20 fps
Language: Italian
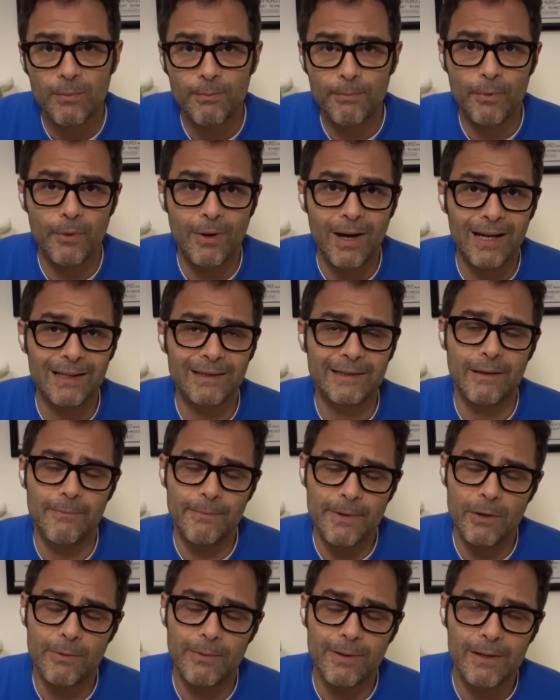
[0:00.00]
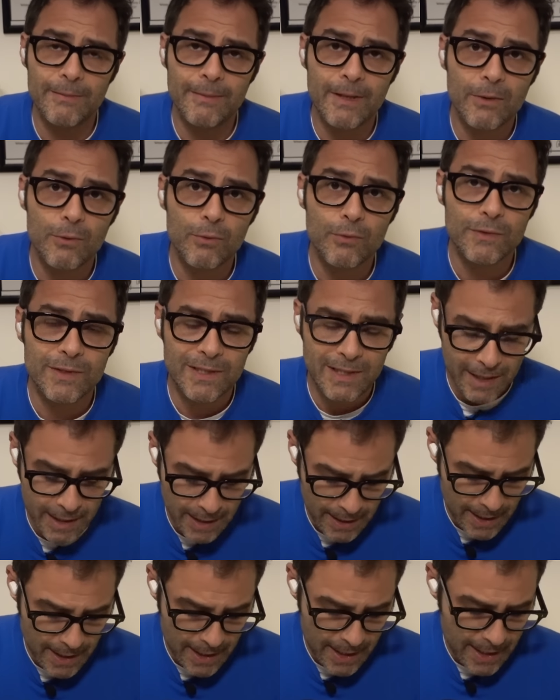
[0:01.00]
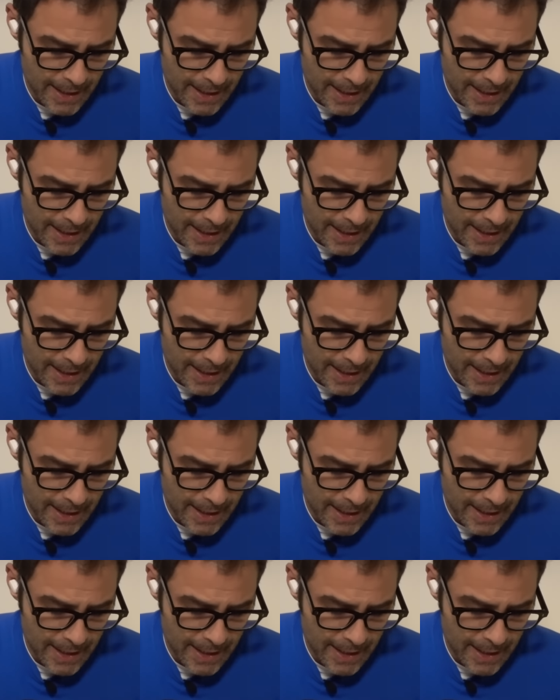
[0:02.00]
troppo alti almeno per i miei gusti.